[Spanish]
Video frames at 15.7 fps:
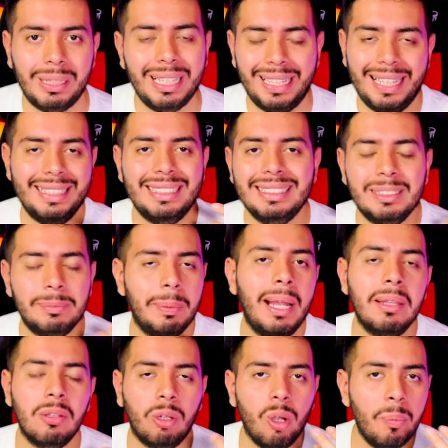¿qué, estás
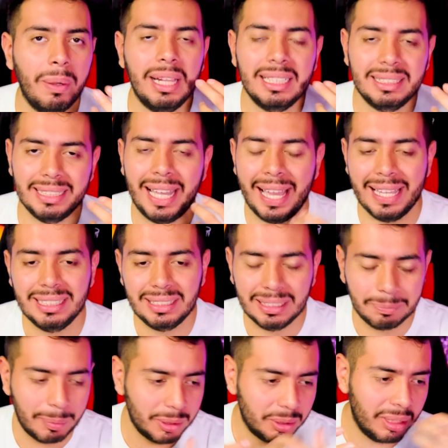esperando? Cómprales a
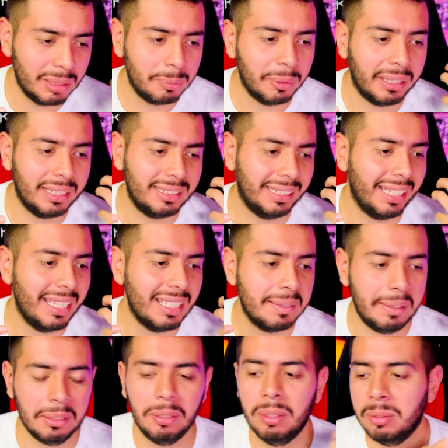estas personas porque se quieren
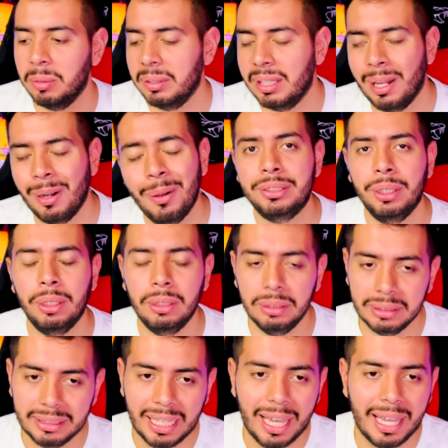llevar todo tu dinero. Yo
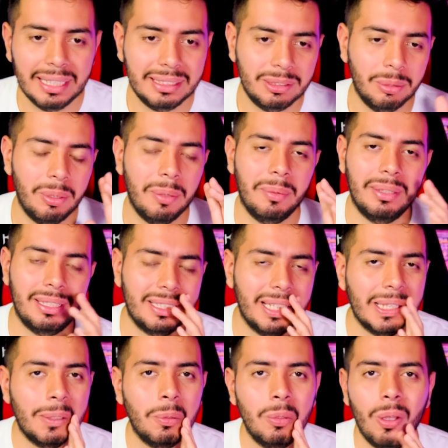ya estuve
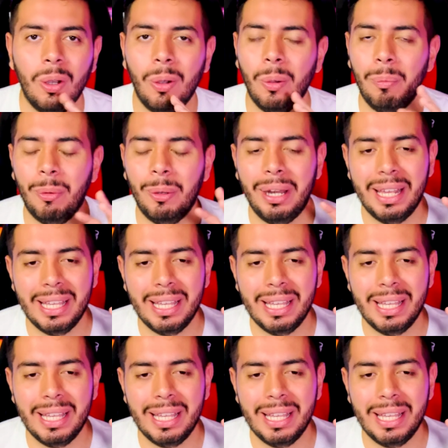echando un ojo por